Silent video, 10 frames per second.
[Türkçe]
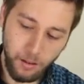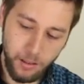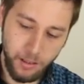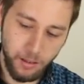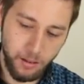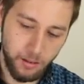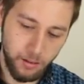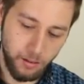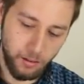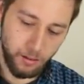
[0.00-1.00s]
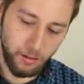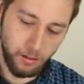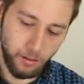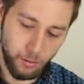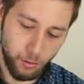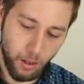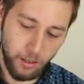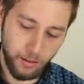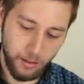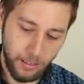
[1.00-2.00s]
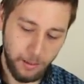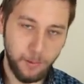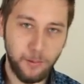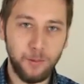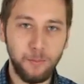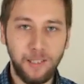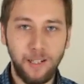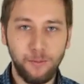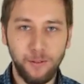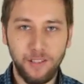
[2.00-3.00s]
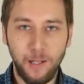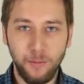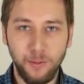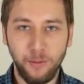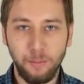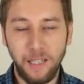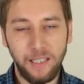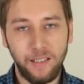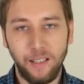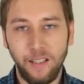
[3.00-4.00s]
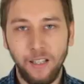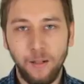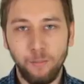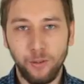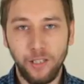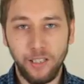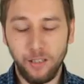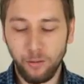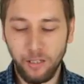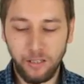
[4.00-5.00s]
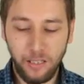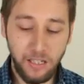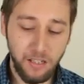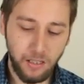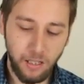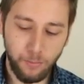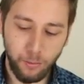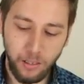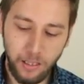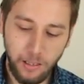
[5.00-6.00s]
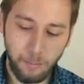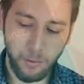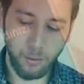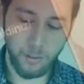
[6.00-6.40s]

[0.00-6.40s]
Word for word: Açıkçası e, şu anda elimde tuttuğum telefon Samsung'un belki de bugüne kadar ürettiği en şık telefonlardan biri